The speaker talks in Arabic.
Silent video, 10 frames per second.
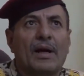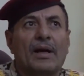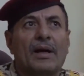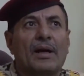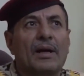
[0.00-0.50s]

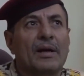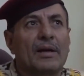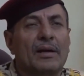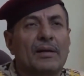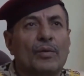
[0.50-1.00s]

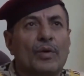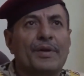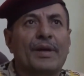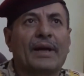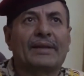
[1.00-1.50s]
آه،
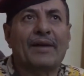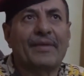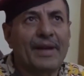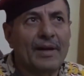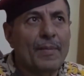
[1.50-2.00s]
ومن
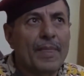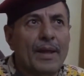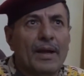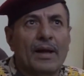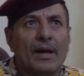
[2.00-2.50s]
أهدافنا
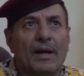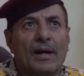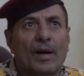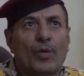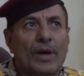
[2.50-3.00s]

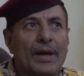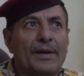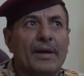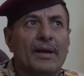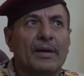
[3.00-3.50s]

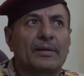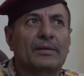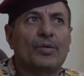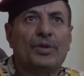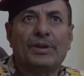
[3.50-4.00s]

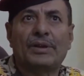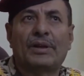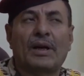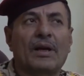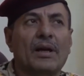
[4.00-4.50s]
أولا
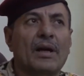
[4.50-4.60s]
توحيد